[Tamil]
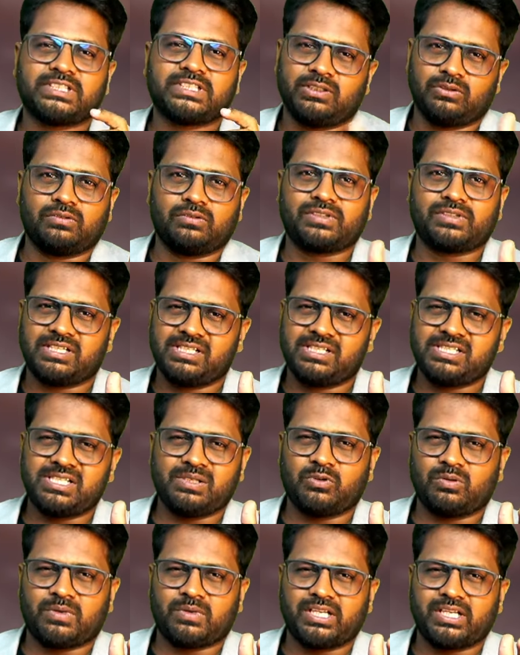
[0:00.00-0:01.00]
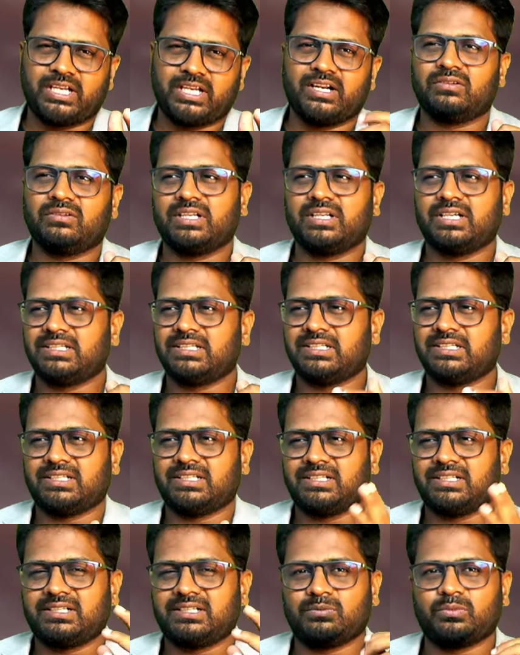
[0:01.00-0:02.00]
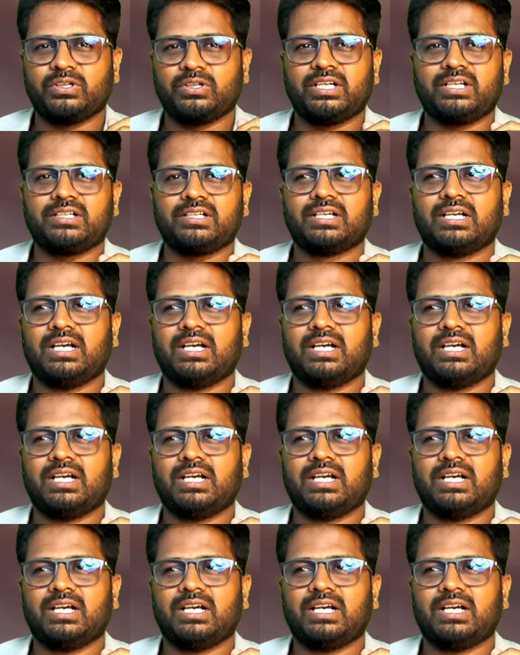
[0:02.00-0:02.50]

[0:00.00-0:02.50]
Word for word: என்னோ ஃப்ரெண்ட்ஷிப்பே ஒரு மாதிரி ஆகிடும்ல என்ன போய்கிட்டு